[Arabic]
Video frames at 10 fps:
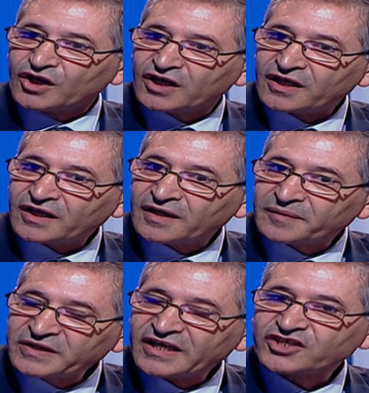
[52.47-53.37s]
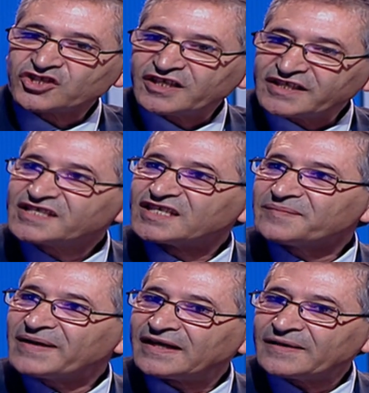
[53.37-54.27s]
آه، من اجل
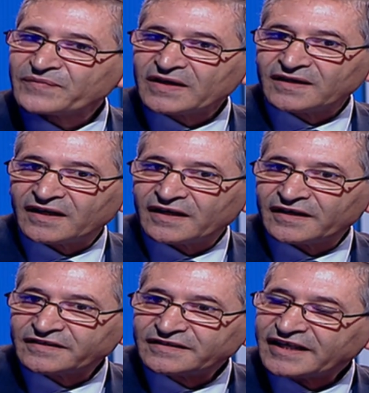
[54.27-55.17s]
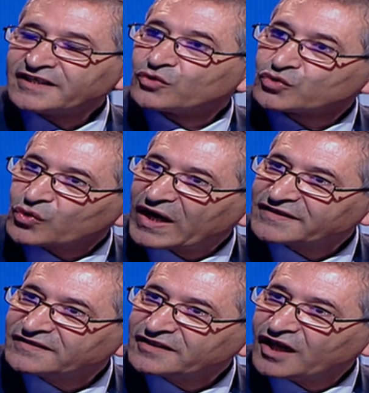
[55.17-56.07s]
استكمال آه، يعني
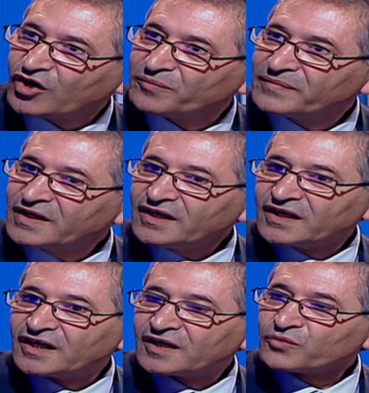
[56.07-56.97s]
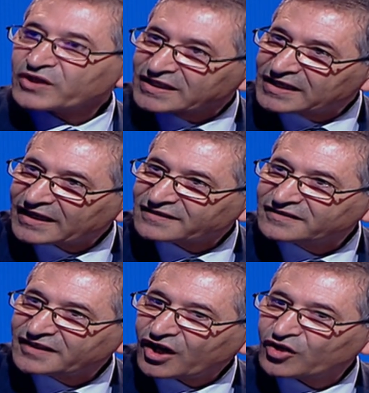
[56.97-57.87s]
الاطروحات نتاعهم المذكرات
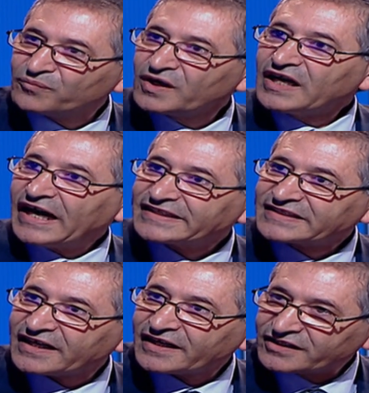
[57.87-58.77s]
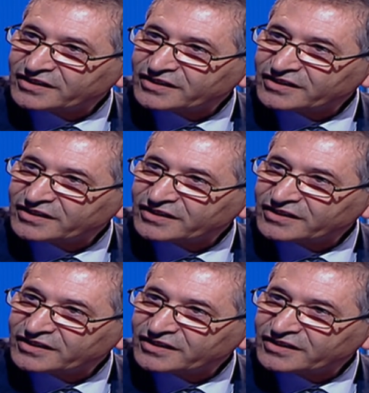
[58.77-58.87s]
نتاعهم حتى